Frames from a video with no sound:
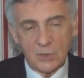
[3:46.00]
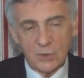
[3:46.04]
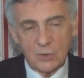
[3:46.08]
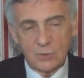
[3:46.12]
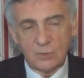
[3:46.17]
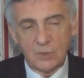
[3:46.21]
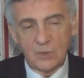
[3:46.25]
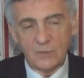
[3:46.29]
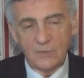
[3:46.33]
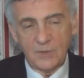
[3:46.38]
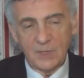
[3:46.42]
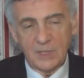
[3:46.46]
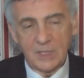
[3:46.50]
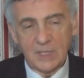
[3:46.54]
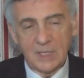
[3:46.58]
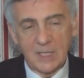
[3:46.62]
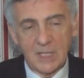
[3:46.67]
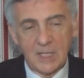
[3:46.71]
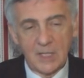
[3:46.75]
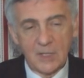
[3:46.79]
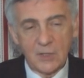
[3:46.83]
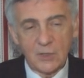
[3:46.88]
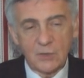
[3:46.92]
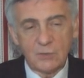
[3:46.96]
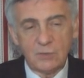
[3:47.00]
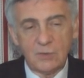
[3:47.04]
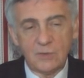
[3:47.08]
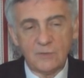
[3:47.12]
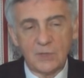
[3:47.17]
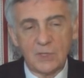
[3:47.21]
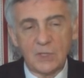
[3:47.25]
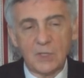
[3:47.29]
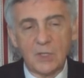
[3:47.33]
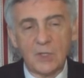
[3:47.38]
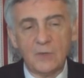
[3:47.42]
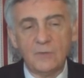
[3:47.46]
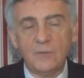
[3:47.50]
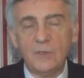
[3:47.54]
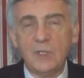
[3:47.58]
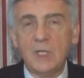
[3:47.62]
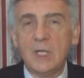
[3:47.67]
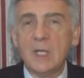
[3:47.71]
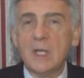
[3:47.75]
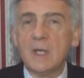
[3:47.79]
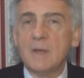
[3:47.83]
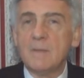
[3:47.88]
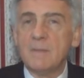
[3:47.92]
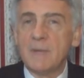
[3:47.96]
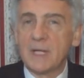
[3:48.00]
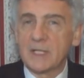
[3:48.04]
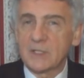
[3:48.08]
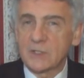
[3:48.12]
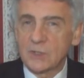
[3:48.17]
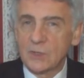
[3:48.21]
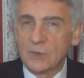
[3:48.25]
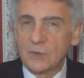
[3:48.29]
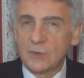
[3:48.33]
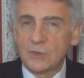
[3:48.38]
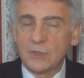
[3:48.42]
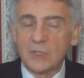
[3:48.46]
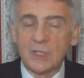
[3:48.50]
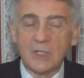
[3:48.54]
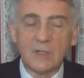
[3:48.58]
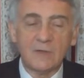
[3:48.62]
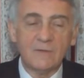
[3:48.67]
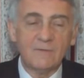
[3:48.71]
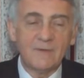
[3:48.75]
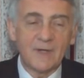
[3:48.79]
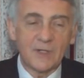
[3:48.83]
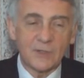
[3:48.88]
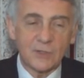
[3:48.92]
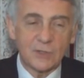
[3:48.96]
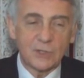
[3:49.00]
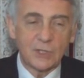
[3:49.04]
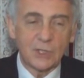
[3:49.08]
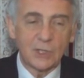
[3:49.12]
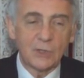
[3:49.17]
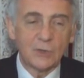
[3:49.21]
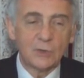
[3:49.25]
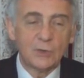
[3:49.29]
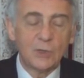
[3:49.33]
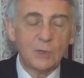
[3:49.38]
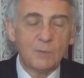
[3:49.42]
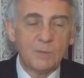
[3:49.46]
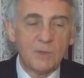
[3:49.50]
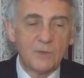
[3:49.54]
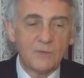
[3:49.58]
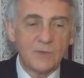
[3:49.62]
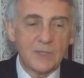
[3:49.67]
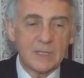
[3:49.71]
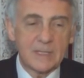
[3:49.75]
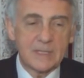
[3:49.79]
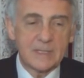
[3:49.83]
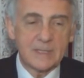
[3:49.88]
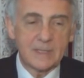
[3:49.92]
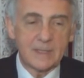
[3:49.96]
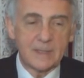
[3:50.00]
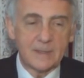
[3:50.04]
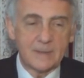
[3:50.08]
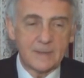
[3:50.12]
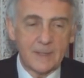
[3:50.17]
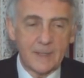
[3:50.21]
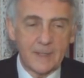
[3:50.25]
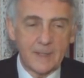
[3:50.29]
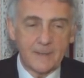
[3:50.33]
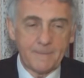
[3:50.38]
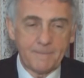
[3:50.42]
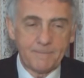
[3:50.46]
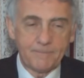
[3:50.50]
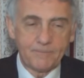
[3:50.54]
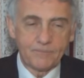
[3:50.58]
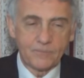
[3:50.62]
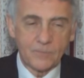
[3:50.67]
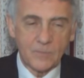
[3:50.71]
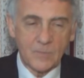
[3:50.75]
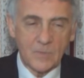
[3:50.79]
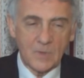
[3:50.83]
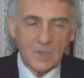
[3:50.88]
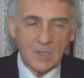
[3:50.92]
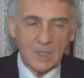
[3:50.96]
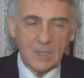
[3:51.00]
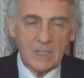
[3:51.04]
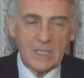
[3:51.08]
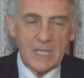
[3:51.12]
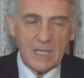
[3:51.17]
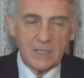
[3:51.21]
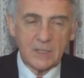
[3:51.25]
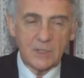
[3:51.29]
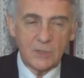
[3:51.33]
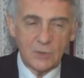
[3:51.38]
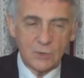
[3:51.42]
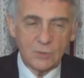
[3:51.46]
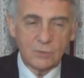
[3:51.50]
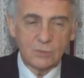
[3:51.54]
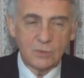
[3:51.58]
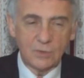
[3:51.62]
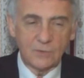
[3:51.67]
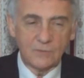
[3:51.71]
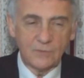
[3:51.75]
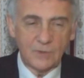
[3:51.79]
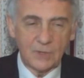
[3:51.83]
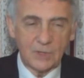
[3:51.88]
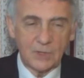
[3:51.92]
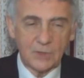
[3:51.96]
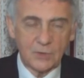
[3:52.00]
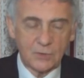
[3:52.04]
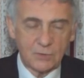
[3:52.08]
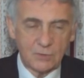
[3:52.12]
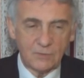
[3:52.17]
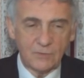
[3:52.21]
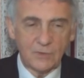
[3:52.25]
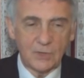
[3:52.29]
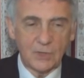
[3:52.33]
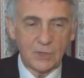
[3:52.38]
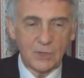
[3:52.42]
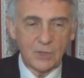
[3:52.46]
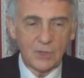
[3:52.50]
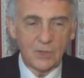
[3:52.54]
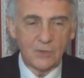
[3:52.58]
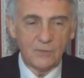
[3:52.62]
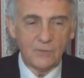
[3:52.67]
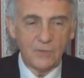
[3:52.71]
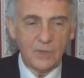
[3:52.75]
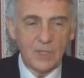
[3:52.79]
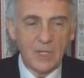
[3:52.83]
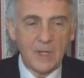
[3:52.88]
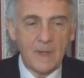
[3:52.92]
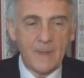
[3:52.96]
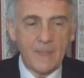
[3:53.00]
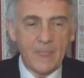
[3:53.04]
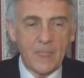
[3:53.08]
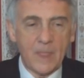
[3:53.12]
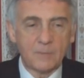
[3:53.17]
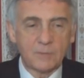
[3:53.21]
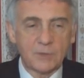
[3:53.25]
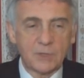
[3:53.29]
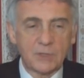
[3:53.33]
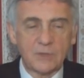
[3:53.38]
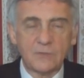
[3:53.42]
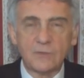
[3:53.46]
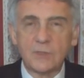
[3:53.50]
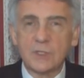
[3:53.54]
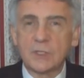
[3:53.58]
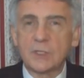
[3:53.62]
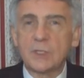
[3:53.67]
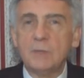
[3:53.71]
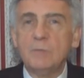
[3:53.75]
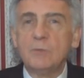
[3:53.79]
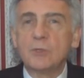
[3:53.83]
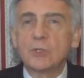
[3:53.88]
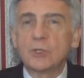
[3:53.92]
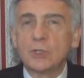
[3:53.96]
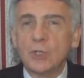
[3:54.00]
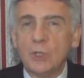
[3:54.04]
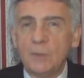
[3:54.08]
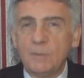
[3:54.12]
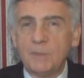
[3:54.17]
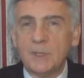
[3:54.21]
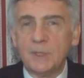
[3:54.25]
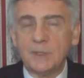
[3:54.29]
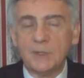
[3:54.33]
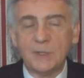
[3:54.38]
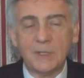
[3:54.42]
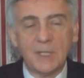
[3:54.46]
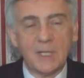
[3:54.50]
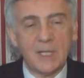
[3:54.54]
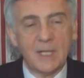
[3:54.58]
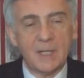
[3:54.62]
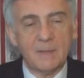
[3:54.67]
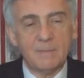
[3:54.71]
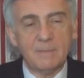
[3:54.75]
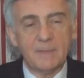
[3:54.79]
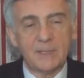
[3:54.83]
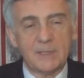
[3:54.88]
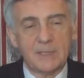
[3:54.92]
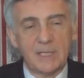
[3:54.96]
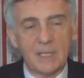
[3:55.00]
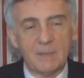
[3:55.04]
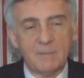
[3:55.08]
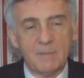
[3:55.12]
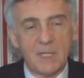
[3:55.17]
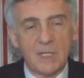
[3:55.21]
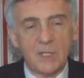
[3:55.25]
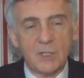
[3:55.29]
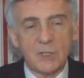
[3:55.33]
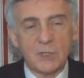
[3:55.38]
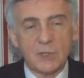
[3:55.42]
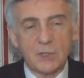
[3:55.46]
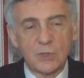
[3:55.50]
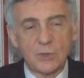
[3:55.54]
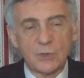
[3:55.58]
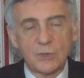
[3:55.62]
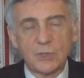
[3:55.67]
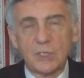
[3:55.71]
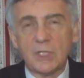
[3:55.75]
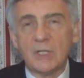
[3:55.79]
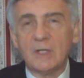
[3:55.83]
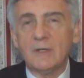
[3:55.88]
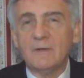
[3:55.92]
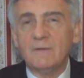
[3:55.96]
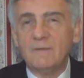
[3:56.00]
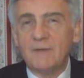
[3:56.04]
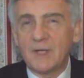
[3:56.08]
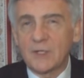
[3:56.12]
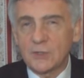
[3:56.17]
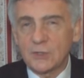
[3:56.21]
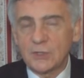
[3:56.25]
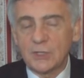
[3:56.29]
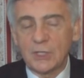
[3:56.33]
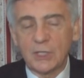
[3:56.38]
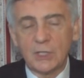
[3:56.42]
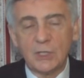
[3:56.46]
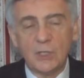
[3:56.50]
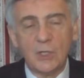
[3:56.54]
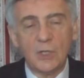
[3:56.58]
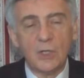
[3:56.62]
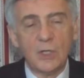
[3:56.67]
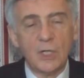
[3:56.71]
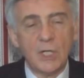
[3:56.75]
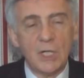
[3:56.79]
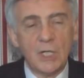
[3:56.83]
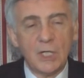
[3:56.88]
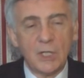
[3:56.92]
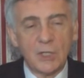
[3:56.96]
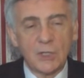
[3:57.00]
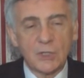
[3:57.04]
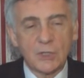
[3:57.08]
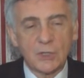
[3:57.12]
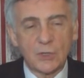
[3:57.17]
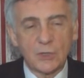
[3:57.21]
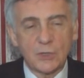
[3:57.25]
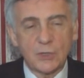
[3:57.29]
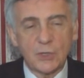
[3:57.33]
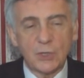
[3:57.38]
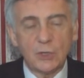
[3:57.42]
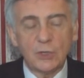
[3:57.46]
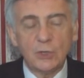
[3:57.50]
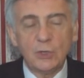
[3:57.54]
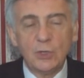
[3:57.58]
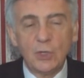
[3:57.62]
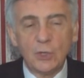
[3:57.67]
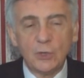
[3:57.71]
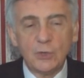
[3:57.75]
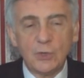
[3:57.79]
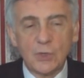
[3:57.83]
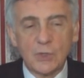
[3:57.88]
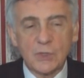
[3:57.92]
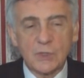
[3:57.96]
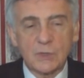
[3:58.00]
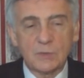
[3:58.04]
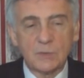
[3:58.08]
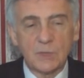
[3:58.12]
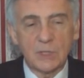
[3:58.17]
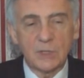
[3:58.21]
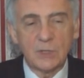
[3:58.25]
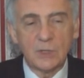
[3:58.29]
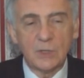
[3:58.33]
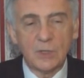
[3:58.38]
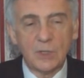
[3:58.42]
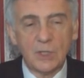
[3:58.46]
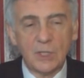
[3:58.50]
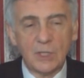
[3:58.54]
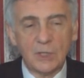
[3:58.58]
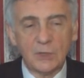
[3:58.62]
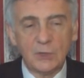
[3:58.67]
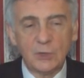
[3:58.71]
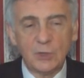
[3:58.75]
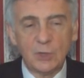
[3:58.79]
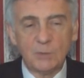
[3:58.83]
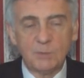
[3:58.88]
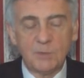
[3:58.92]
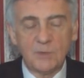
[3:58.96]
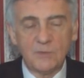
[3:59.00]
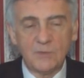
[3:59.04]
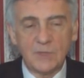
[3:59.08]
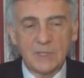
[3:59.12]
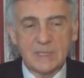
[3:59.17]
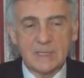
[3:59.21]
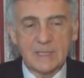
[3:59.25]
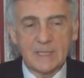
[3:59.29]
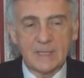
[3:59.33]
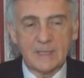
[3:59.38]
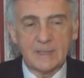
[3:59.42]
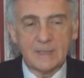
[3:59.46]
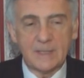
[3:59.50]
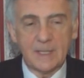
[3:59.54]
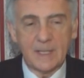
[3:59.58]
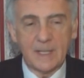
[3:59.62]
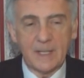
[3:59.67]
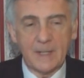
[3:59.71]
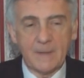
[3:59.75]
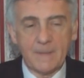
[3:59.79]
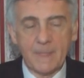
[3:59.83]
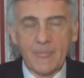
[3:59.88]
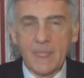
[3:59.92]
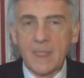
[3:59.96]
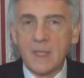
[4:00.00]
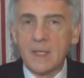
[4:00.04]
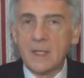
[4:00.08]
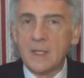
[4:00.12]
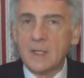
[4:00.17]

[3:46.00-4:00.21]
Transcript: człowiek człowiekowi ma coś ważnego do powiedzenia. Jaki człowiek człowiekowi? No przede wszystkim Chopin ma nam coś ważnego, coś doniosłego do powiedzenia